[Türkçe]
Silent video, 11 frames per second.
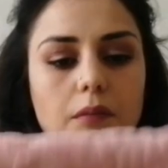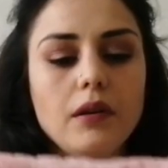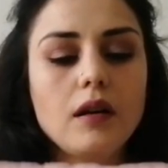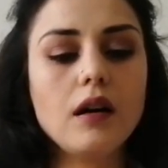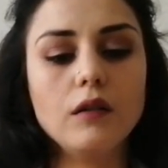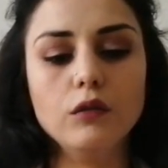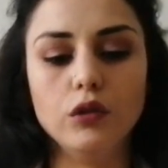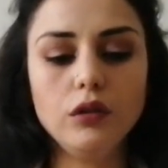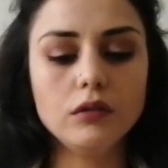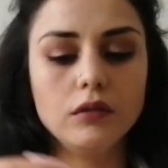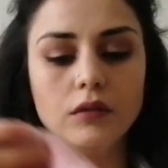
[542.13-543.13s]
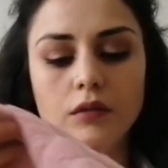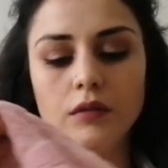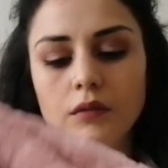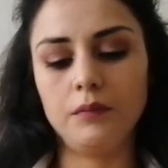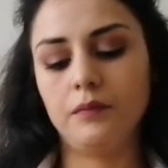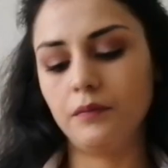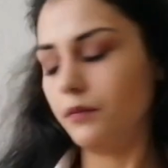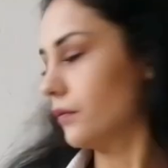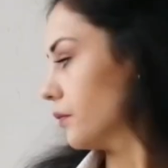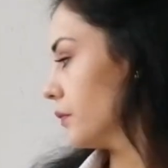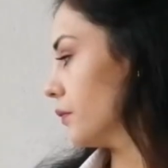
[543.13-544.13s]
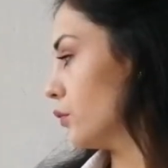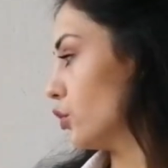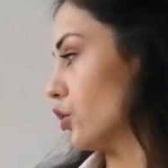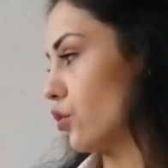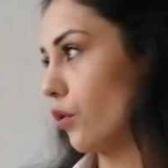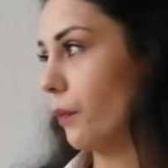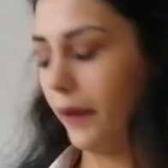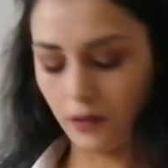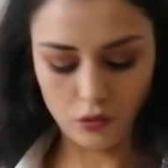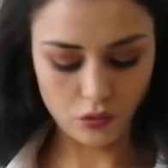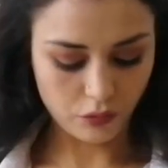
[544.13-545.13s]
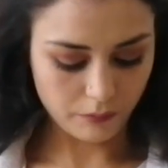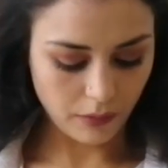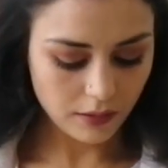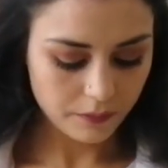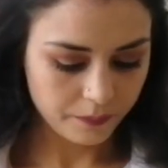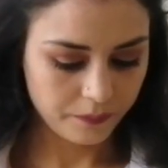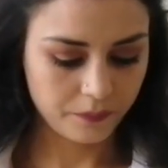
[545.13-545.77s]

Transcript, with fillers: Bir havlu. Bunu da çok beğeniyorum ben.